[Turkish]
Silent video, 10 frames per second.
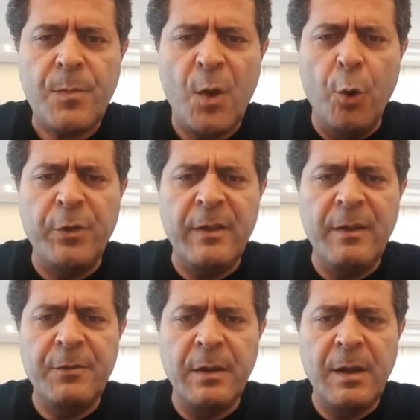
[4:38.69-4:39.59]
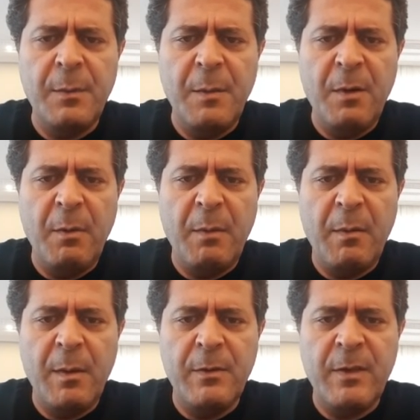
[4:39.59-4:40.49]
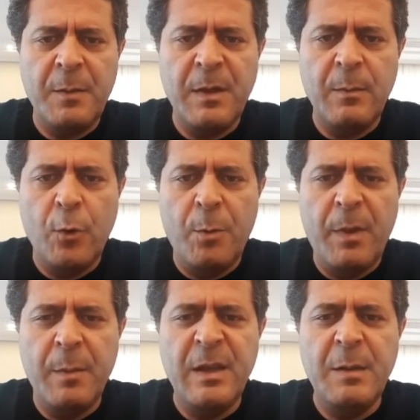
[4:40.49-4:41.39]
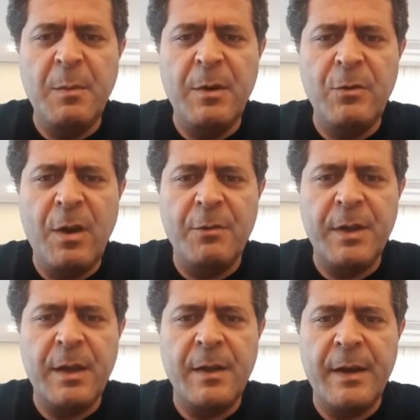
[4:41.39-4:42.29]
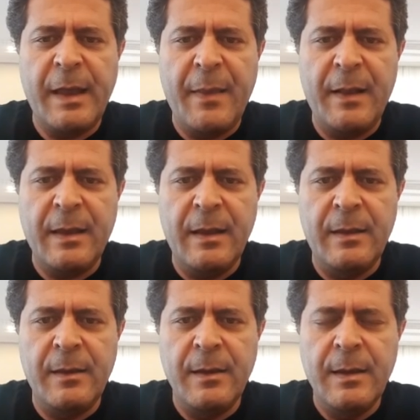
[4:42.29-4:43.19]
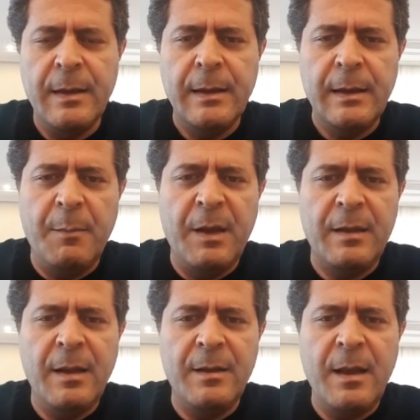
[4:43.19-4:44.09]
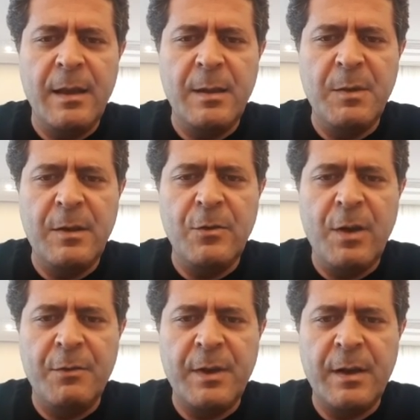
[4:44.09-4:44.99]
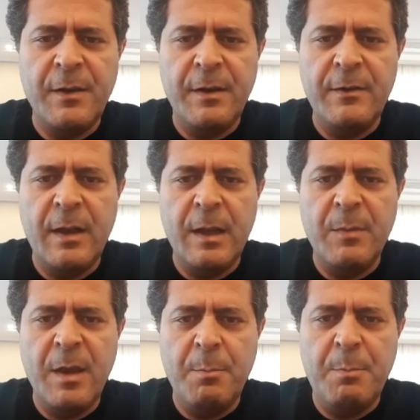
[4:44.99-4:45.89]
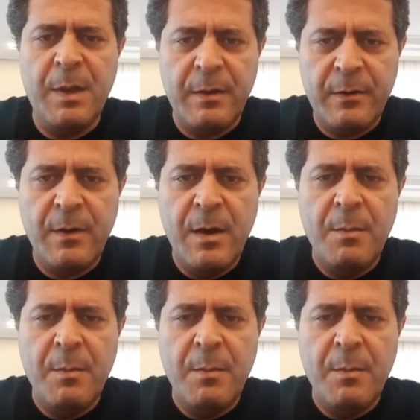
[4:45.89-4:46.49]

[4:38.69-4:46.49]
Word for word: 18 haftalık gebeyim ama bebeğimi hissetmedim normal mi? 21. haftaya kadar genelde ilk gebelikte hatta 22. haftaya kadar hissedilmeyebilir.